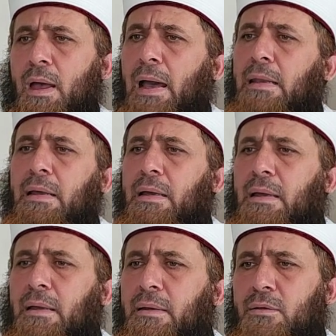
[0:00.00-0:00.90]

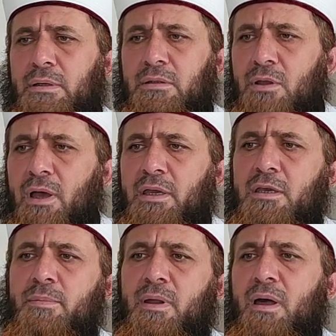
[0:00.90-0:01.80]
على
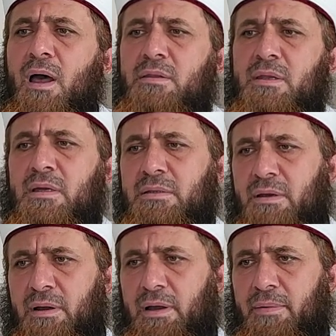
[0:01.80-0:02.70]
إعطائه براءة
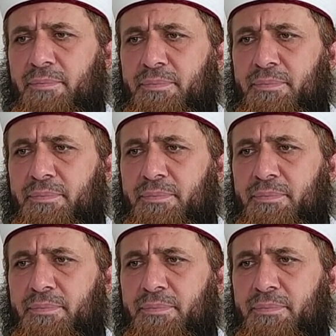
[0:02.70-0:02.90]
الاختراع